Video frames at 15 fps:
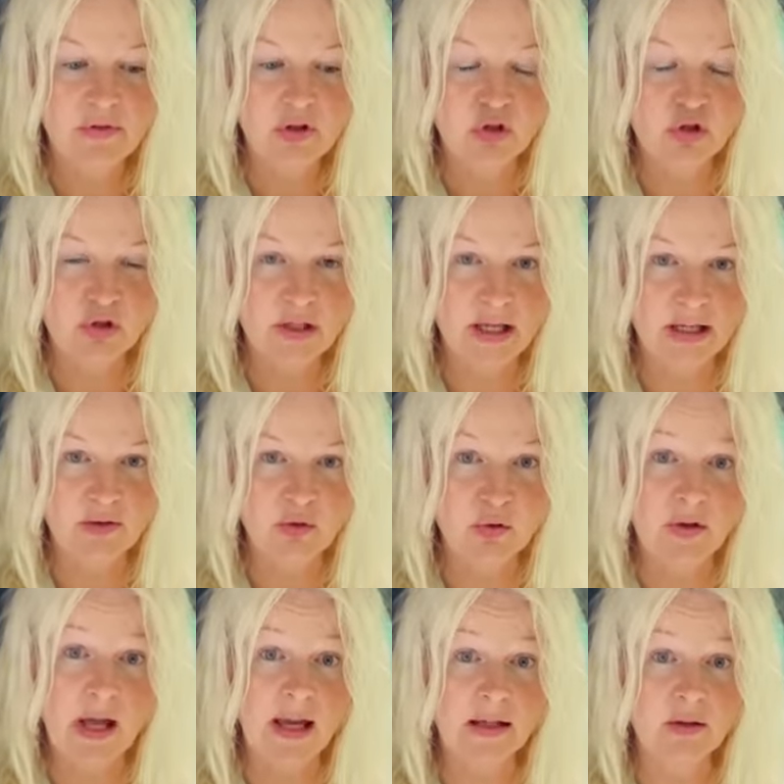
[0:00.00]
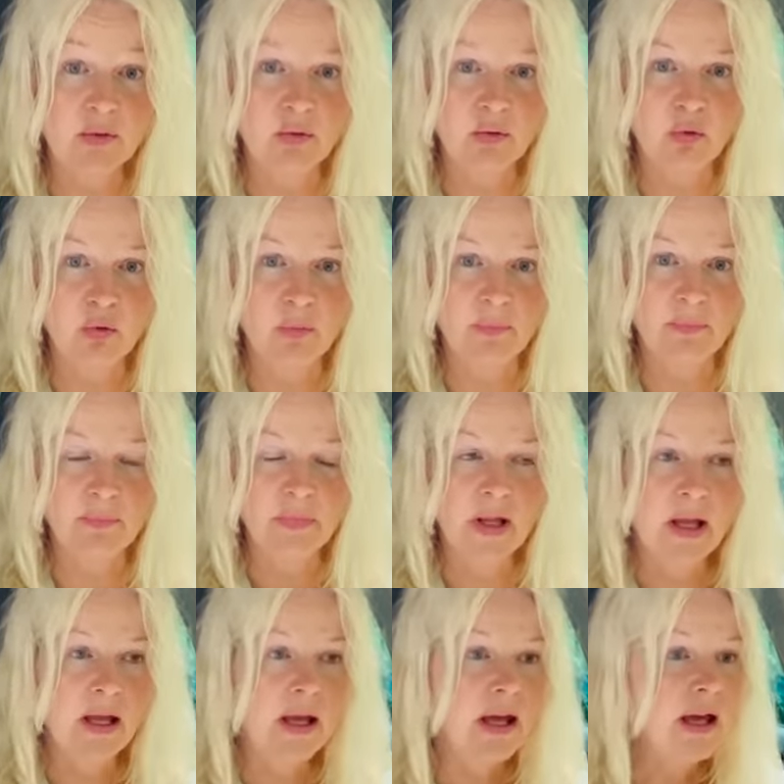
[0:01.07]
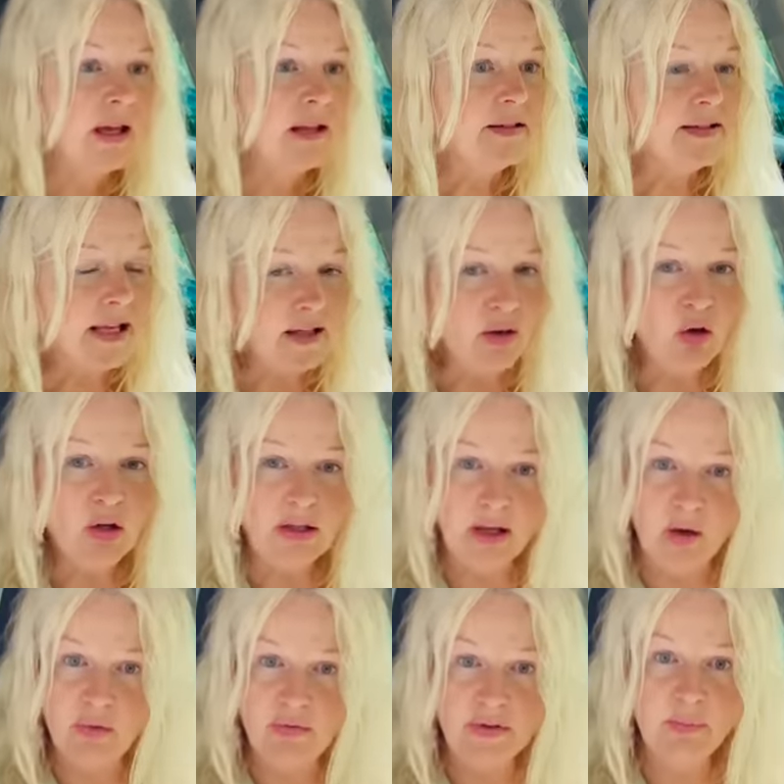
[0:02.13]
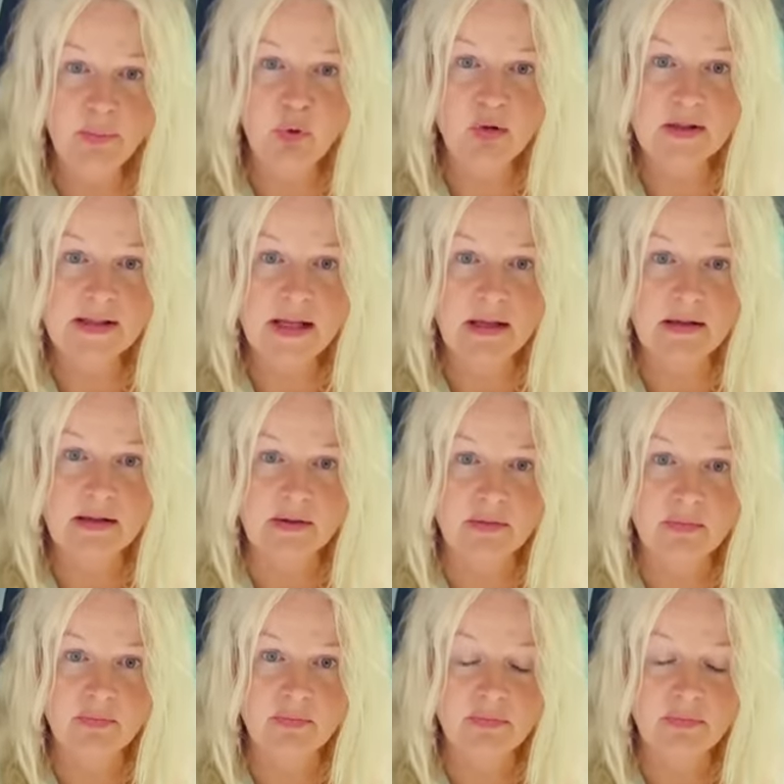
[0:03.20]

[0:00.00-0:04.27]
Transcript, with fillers: verstrickt und eingewoben. Dennoch laufen die Prozesse.